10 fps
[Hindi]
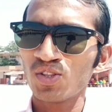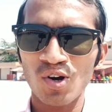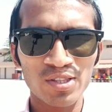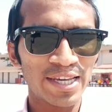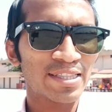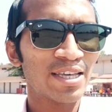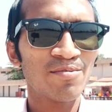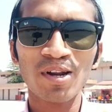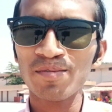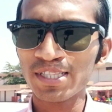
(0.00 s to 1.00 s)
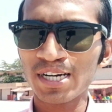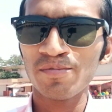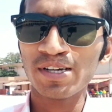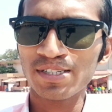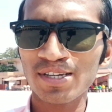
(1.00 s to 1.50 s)
तो देखते हैं पूरा मंदिर का
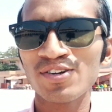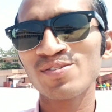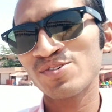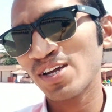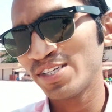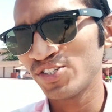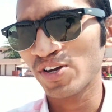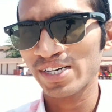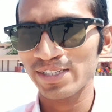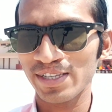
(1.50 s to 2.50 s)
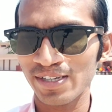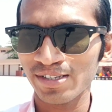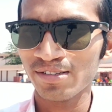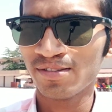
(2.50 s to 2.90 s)
परिसर और पूरा इन्जॉय करते हैं